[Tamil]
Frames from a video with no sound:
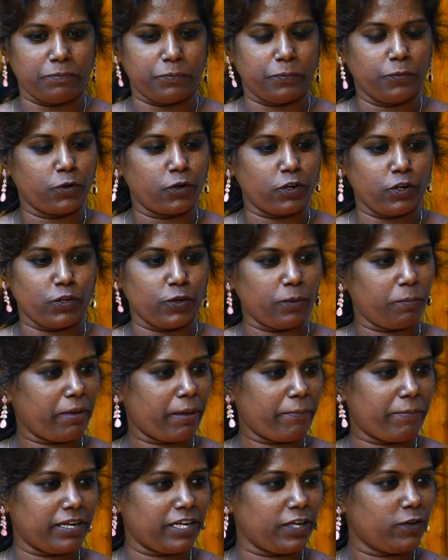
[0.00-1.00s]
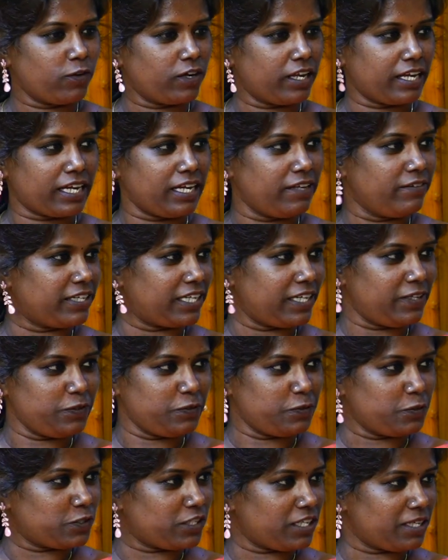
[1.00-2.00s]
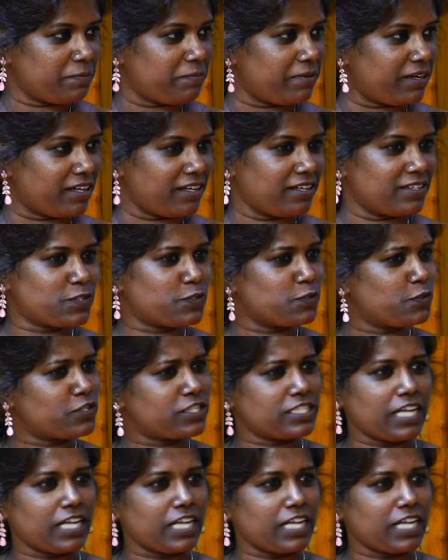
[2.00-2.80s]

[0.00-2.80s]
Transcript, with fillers: புக்லயோ பேப்பர்லயோ உங்களை கழுவி கழுவி ஊத்தி இருப்பாங்க ஸோ